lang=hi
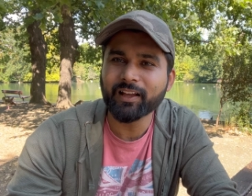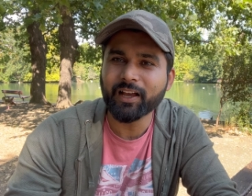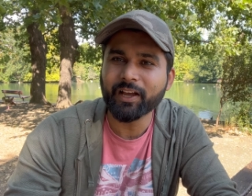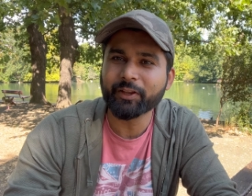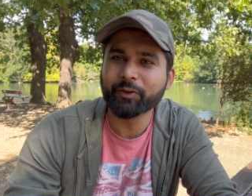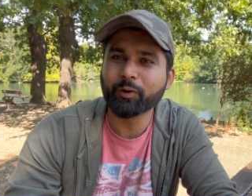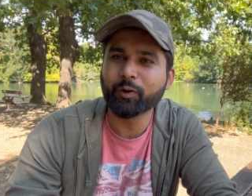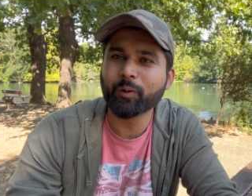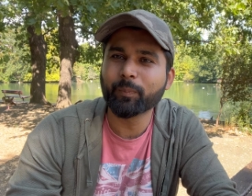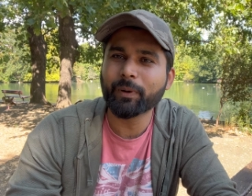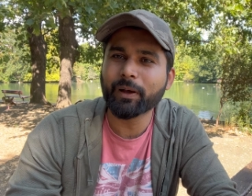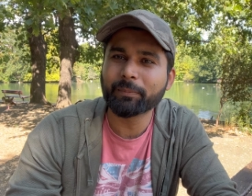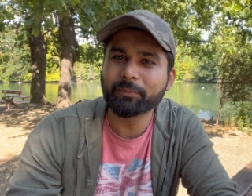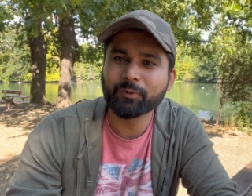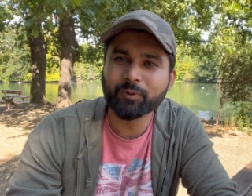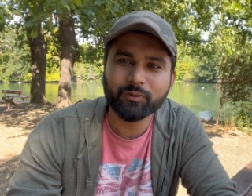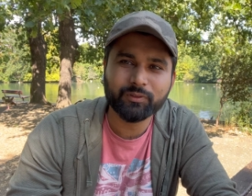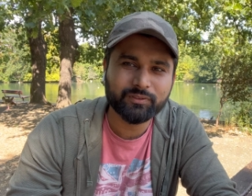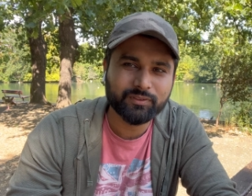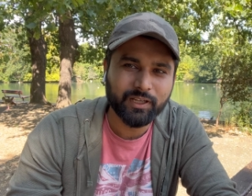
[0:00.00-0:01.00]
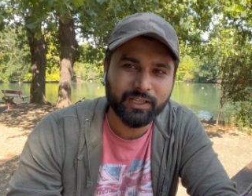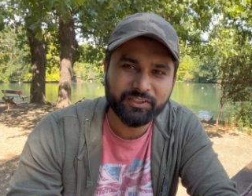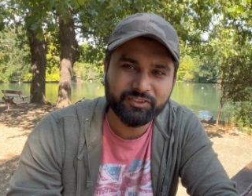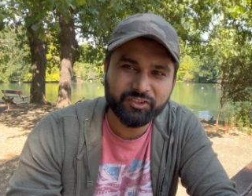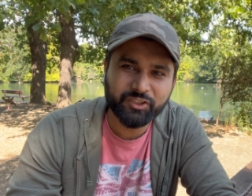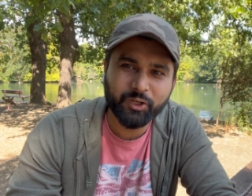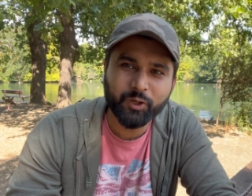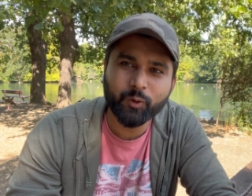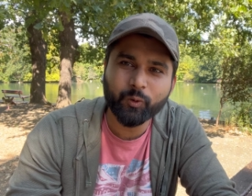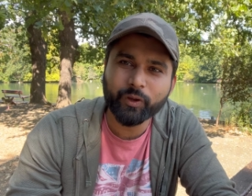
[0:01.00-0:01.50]
आई होप आप लोग
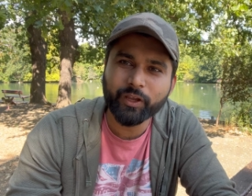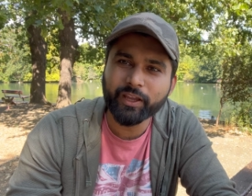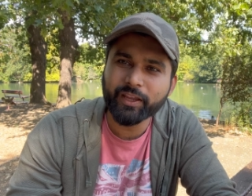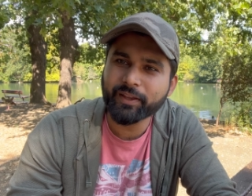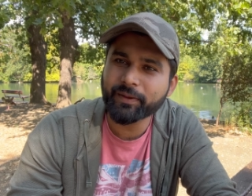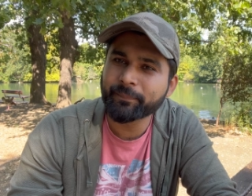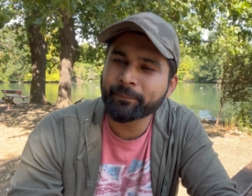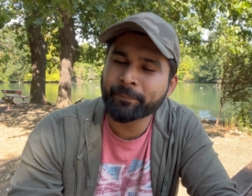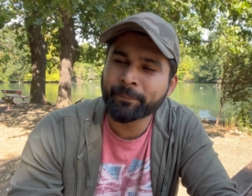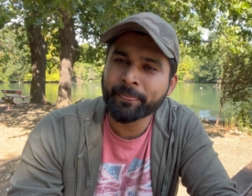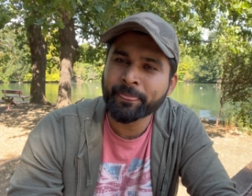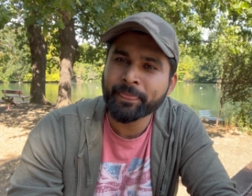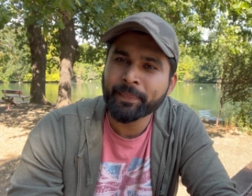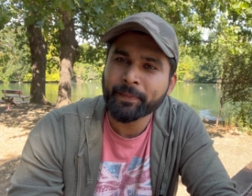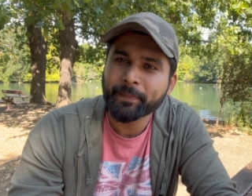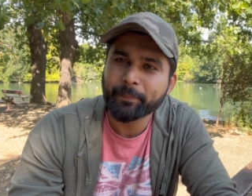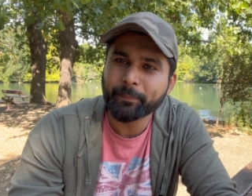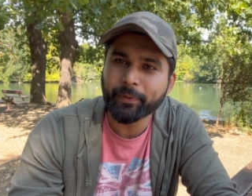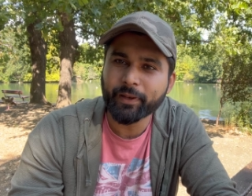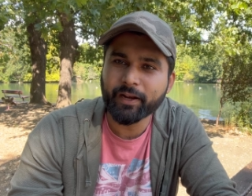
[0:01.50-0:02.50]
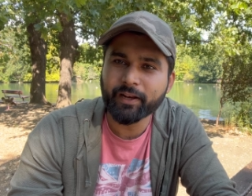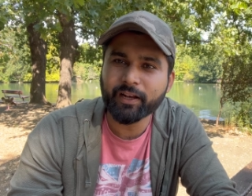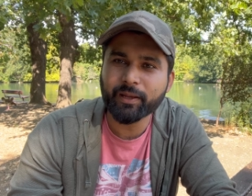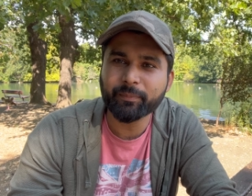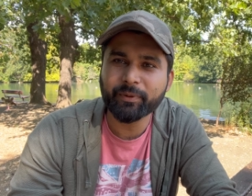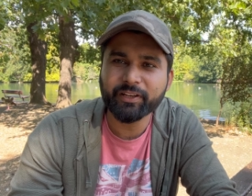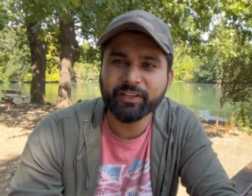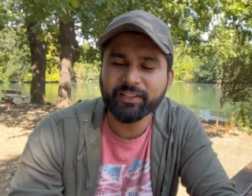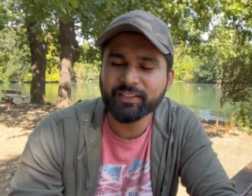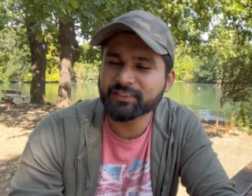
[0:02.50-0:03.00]
अच्छे होंगे मेरा
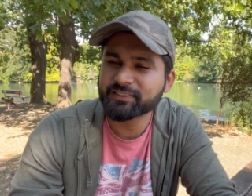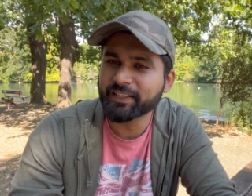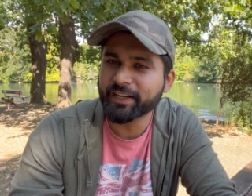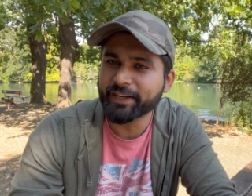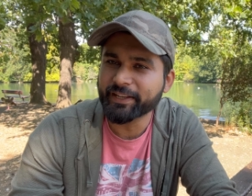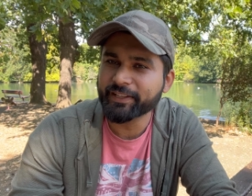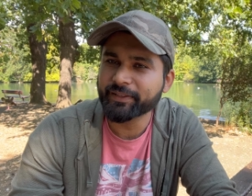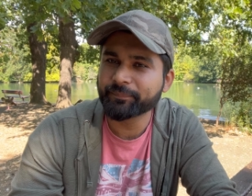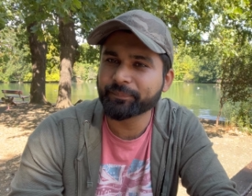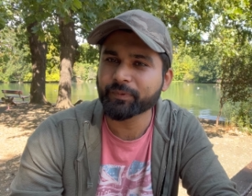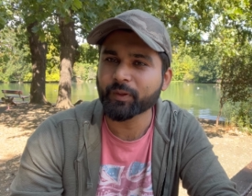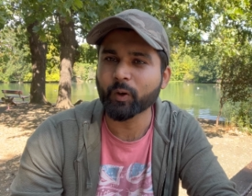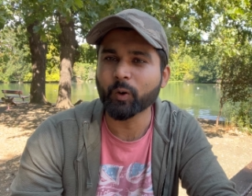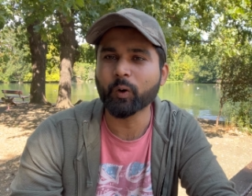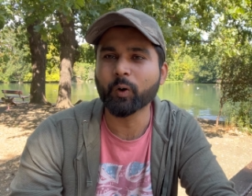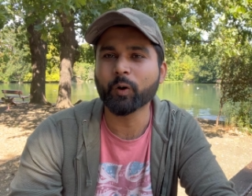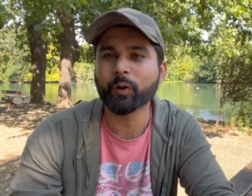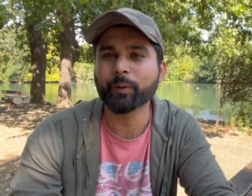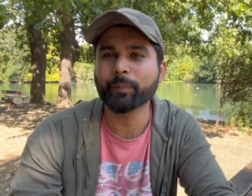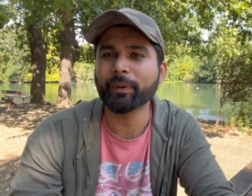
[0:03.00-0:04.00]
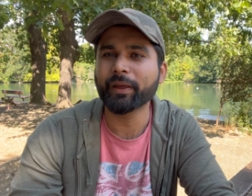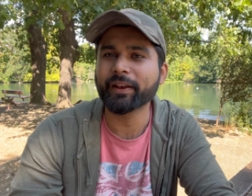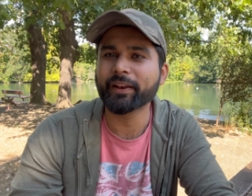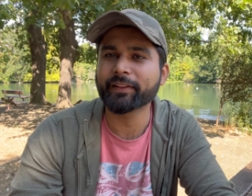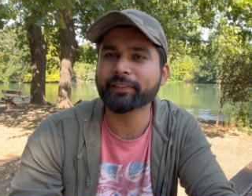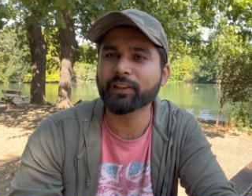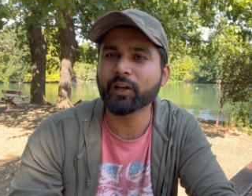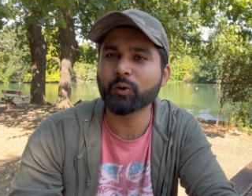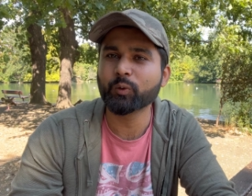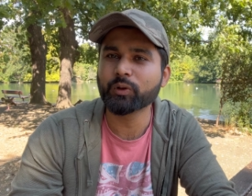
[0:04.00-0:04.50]
नाम है नीरज सैनी और मैं
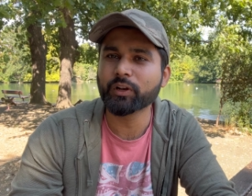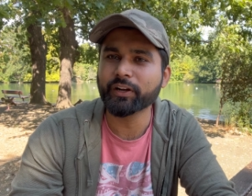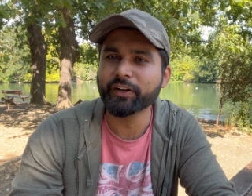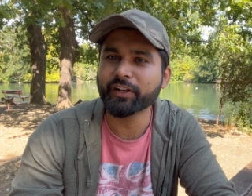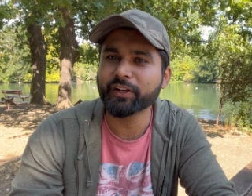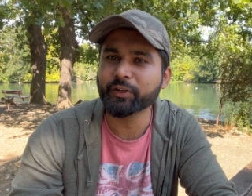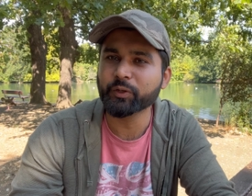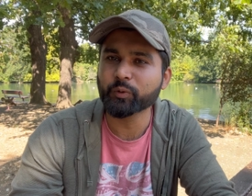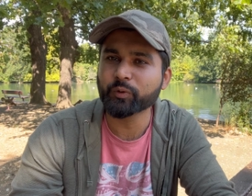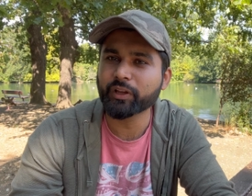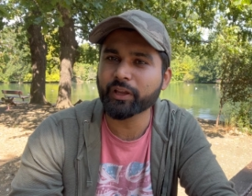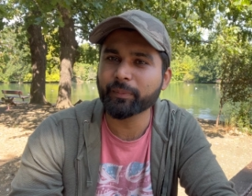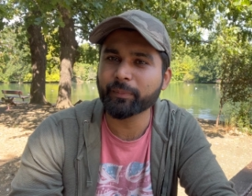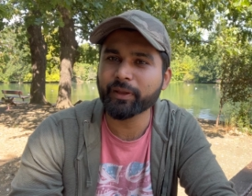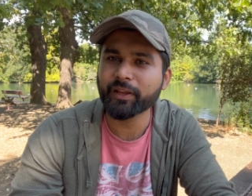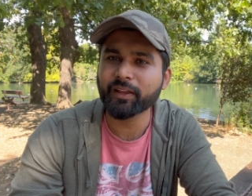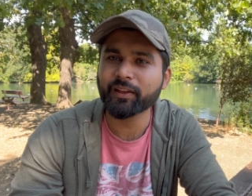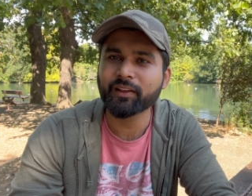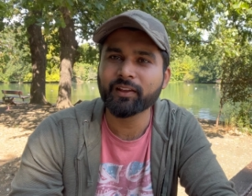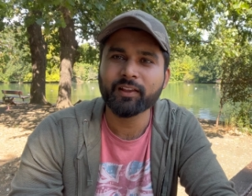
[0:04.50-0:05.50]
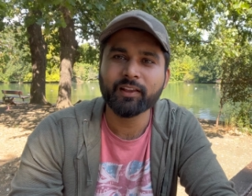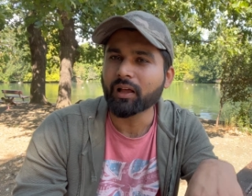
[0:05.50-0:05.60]
रहता हूं लंदन यूके में